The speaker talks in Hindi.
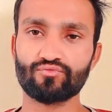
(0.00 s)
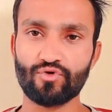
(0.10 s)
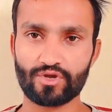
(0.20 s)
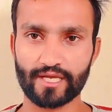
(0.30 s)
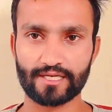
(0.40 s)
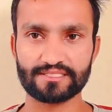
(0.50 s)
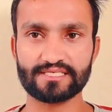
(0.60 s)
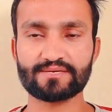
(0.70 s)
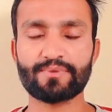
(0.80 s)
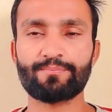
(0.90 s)
वो क्या करता
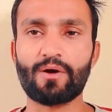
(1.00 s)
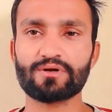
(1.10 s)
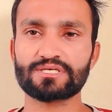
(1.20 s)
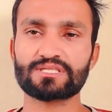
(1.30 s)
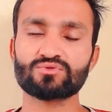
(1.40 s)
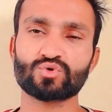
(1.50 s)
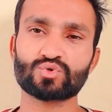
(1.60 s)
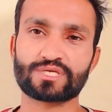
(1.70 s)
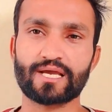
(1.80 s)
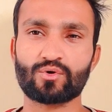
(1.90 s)
है जब मैं पावर देता हूँ तो
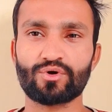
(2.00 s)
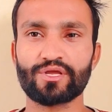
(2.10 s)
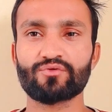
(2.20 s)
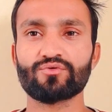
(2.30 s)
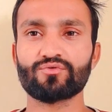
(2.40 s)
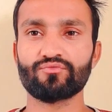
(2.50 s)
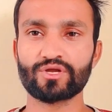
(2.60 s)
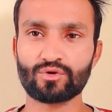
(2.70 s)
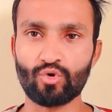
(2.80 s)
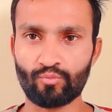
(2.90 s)
उसके अकॉर्डिंग
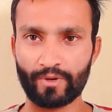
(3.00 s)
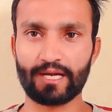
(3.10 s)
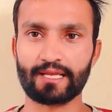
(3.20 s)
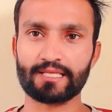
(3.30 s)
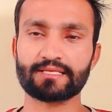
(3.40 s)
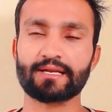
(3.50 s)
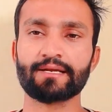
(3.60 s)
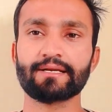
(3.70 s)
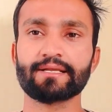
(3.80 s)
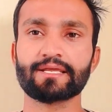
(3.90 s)
विंग को ऊपर लेके आता है
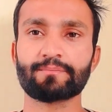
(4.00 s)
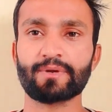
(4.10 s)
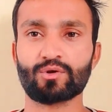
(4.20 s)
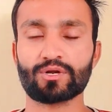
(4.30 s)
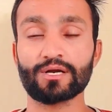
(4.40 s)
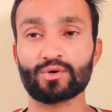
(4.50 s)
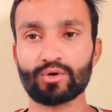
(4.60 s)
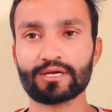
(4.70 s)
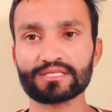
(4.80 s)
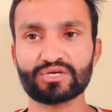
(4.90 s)
नाइन्टी डिग्री पे और
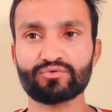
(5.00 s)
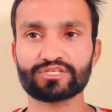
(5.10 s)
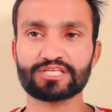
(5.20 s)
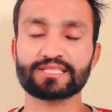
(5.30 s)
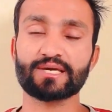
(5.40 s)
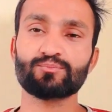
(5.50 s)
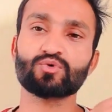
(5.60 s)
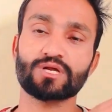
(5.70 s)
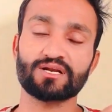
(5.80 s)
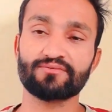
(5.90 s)
कंट्रोल करते हुए चलता है
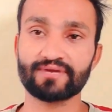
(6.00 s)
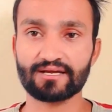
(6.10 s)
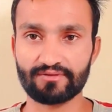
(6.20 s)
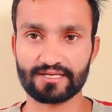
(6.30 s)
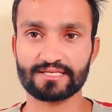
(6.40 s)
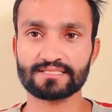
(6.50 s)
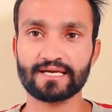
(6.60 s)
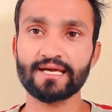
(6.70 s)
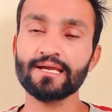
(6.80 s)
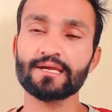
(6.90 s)
पूरा रनवे कवर करता
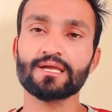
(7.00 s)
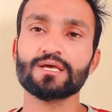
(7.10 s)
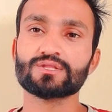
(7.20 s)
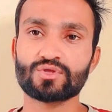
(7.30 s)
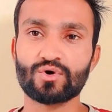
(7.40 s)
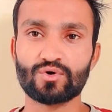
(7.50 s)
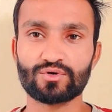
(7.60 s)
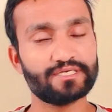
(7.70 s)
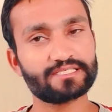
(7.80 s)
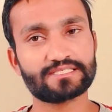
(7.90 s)
है तो
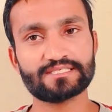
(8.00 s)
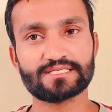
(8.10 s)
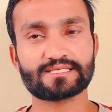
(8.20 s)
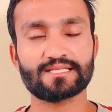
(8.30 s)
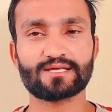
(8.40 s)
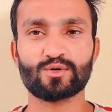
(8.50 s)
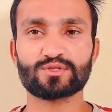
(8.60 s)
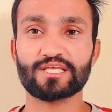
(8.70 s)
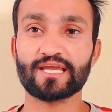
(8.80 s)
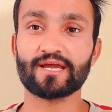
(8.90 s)
ये चीज़ें इसके अंदर
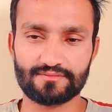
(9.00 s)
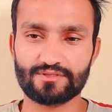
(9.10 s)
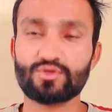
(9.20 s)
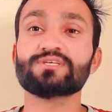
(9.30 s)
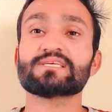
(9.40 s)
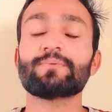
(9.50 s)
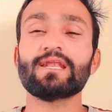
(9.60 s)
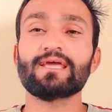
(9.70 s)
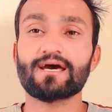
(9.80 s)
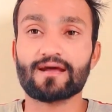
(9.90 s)
होती है तो इससे
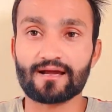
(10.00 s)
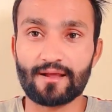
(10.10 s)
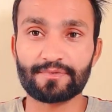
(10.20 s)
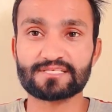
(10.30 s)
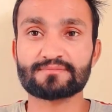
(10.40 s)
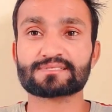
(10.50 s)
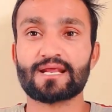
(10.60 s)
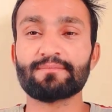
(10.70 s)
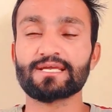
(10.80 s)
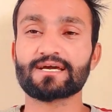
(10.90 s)
पहले यार अगर आपने
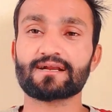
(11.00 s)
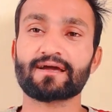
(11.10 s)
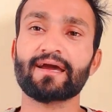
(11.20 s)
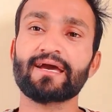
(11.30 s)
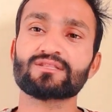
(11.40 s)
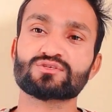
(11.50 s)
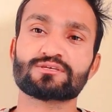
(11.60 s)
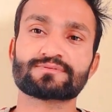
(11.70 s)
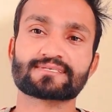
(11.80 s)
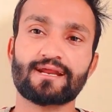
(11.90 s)
सब्सक्राइब नहीं कर रखा है तो
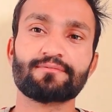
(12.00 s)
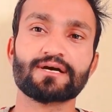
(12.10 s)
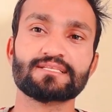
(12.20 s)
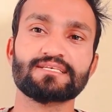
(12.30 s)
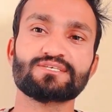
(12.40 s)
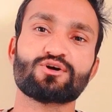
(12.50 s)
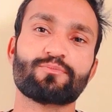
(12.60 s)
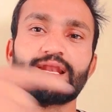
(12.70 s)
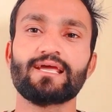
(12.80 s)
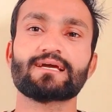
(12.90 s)
सब्सक्राइब कर दीजिए और
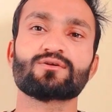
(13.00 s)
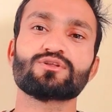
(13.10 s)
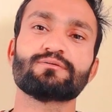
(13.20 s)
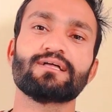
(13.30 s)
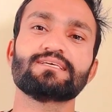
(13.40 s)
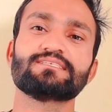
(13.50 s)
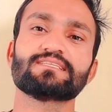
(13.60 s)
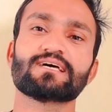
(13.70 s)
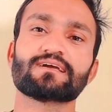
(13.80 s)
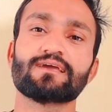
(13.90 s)
बेल आइकन को दबा दीजिए
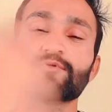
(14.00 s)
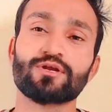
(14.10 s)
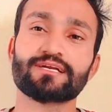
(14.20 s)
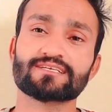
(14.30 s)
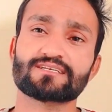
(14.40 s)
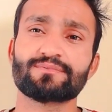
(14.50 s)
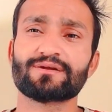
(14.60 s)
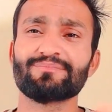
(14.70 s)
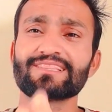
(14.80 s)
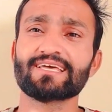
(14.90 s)
ताकि आपको लेटेस्ट
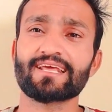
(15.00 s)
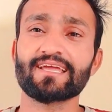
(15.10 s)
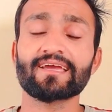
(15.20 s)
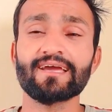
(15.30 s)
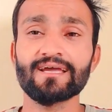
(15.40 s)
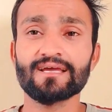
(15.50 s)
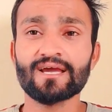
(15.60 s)
अपडेट मिलते रहेंगे